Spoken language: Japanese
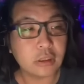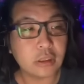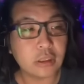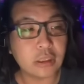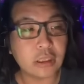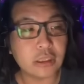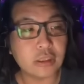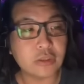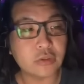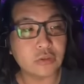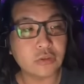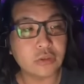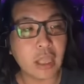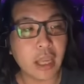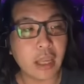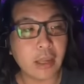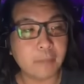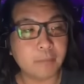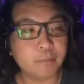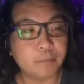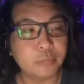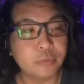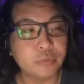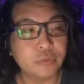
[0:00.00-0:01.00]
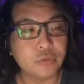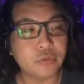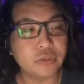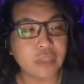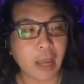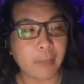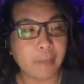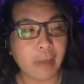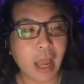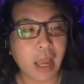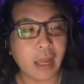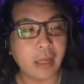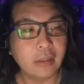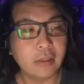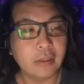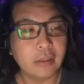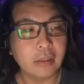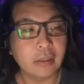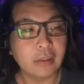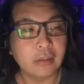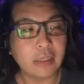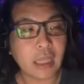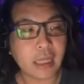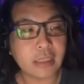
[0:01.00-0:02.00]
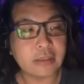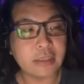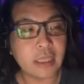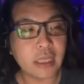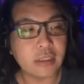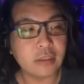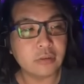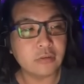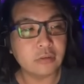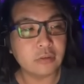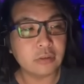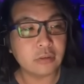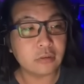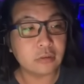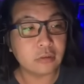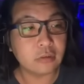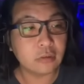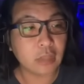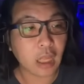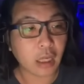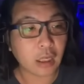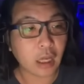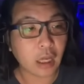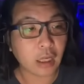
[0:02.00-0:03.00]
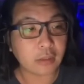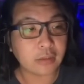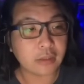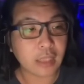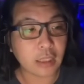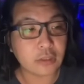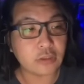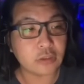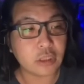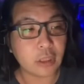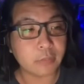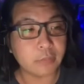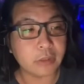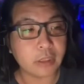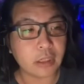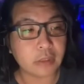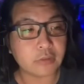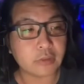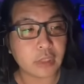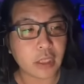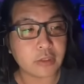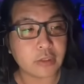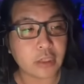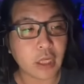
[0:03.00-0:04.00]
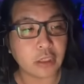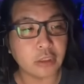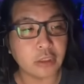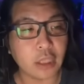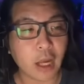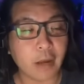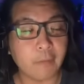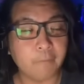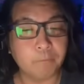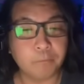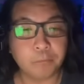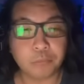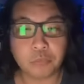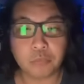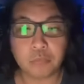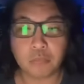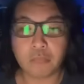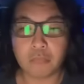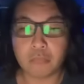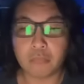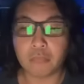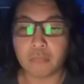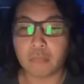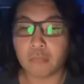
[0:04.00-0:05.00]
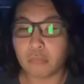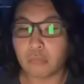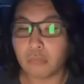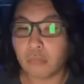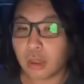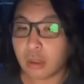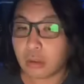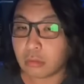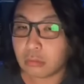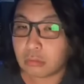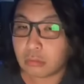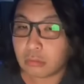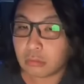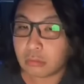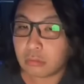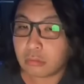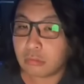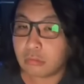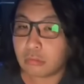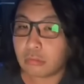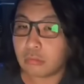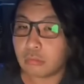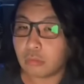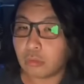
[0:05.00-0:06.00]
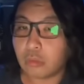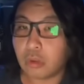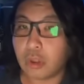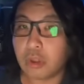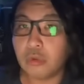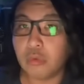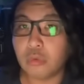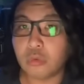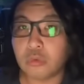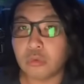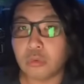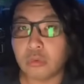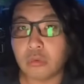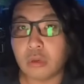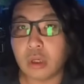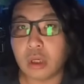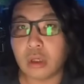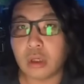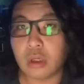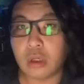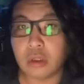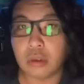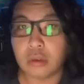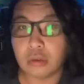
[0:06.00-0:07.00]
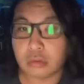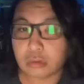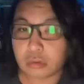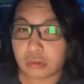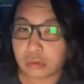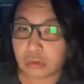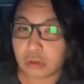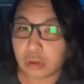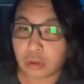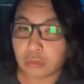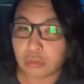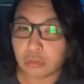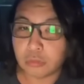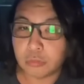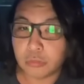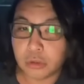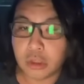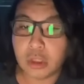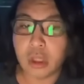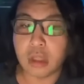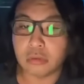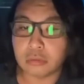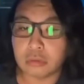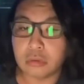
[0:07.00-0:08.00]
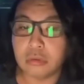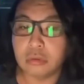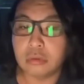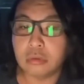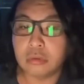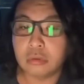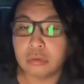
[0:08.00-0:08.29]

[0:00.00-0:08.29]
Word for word: 狐、プー様。出せるなら出してみてくださいな。え、俺の動画ちゃんと見てる